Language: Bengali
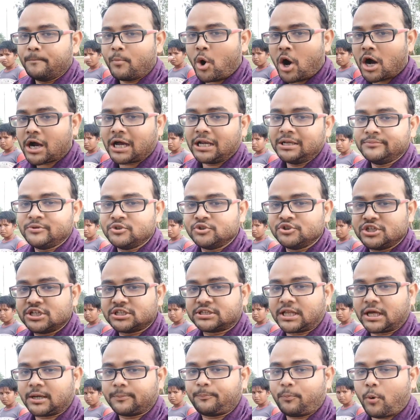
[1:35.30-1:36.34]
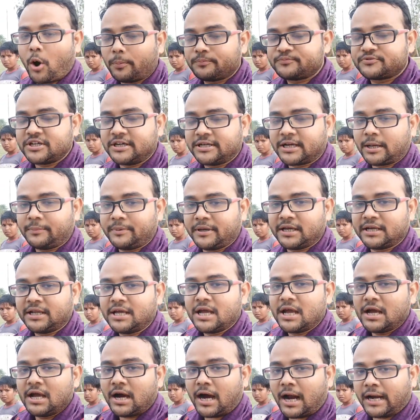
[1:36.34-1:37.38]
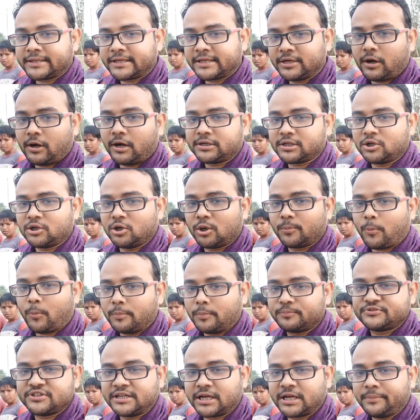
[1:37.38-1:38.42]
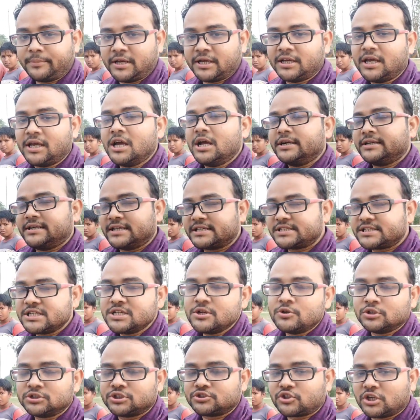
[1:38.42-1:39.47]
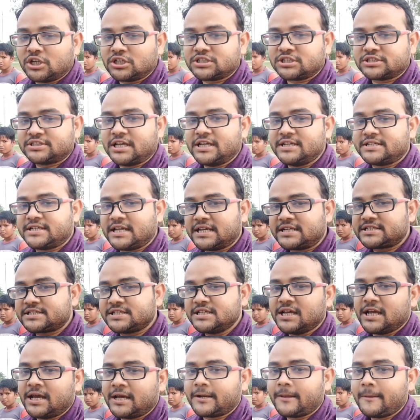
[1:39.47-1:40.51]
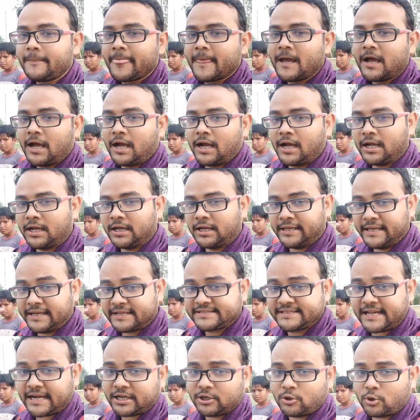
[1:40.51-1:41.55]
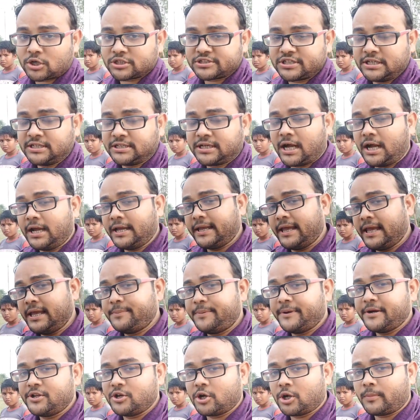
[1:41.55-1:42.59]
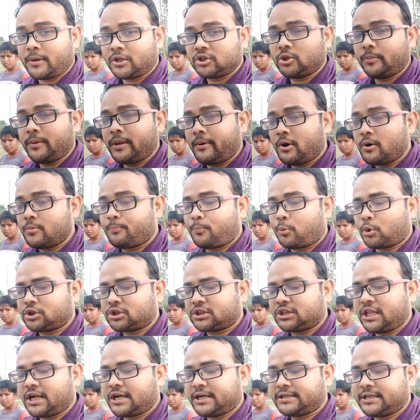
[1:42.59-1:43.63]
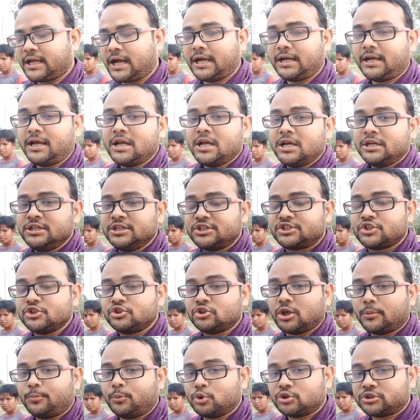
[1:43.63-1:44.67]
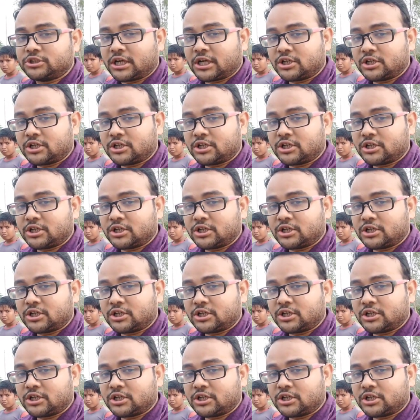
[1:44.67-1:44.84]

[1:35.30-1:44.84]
মহাকাল মিউজিক তার পপ সেট আপের আঠেরো আঠেরোর পপ সেট আপের টেস্টিং হতে চলেছে সেই টেস্টিংয়ের এক্স্যাক্ট লোকেশানটা এই ভিডিওর মাধ্যমে এবং প্রত্যেকটা নিশ্চিন্তপুর